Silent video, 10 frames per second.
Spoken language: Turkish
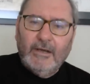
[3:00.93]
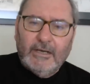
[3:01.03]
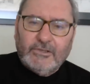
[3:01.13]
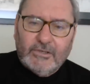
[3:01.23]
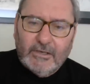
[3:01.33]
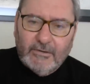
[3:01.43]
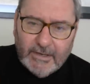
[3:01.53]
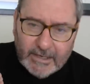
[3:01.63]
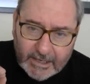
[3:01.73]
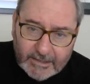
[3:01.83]
açık
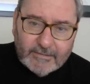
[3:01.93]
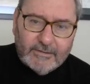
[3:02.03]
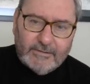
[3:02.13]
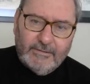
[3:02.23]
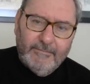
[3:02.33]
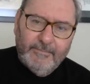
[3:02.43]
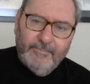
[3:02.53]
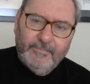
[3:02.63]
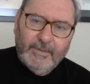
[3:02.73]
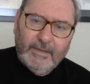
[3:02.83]
ve nettir.
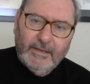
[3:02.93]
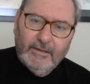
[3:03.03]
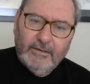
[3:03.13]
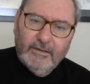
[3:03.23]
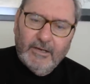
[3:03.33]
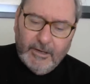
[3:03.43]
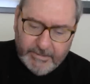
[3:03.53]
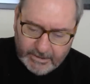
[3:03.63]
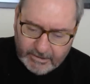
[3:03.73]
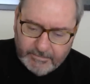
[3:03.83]

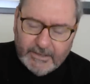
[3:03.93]
Amerika